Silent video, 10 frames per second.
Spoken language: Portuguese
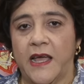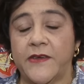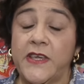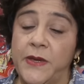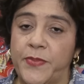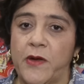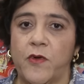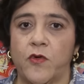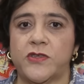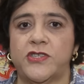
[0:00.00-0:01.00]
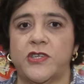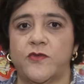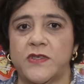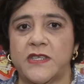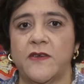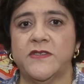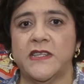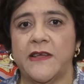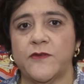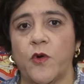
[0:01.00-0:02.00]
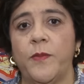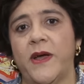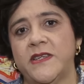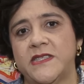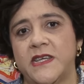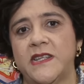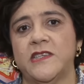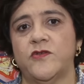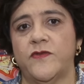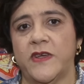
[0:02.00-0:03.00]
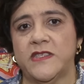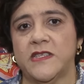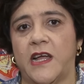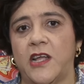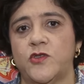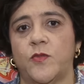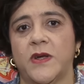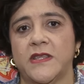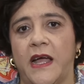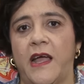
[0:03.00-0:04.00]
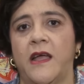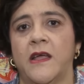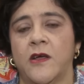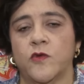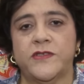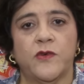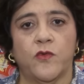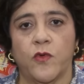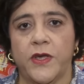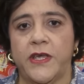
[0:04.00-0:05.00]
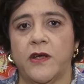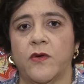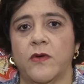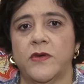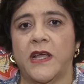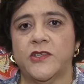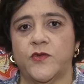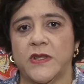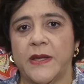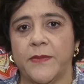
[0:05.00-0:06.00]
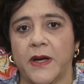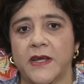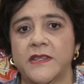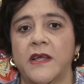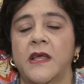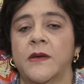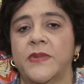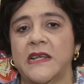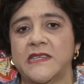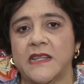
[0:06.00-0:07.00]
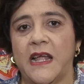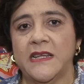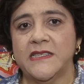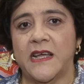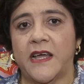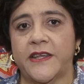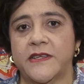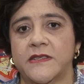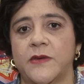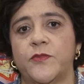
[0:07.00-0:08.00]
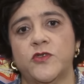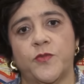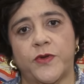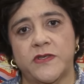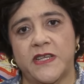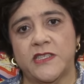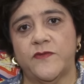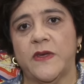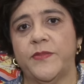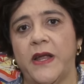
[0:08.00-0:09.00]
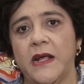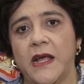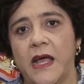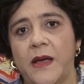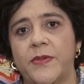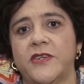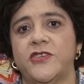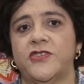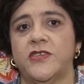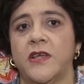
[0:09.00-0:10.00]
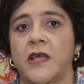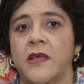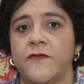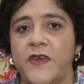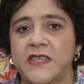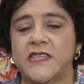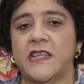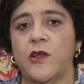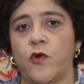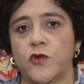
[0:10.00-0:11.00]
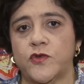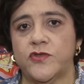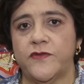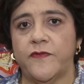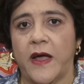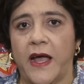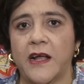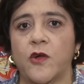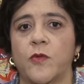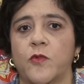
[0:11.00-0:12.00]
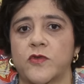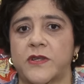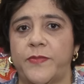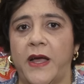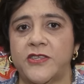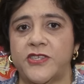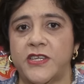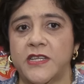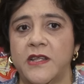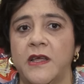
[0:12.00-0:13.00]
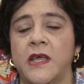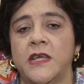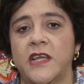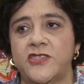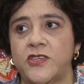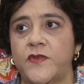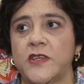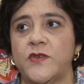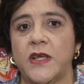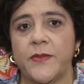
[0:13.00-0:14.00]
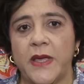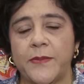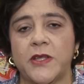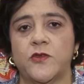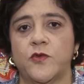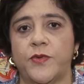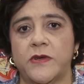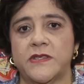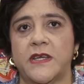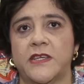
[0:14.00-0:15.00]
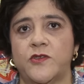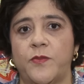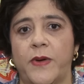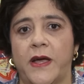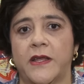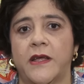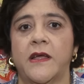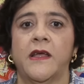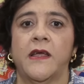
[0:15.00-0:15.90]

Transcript: ir para uma outra instituição, você deve comparecer nessa universidade ou mandar o seu currículo e a sua demanda para eles analisarem. Depois o processo vem para cá para a gente ver se tem código de vaga como contrapartida e a gente faz o encaminhamento do processo para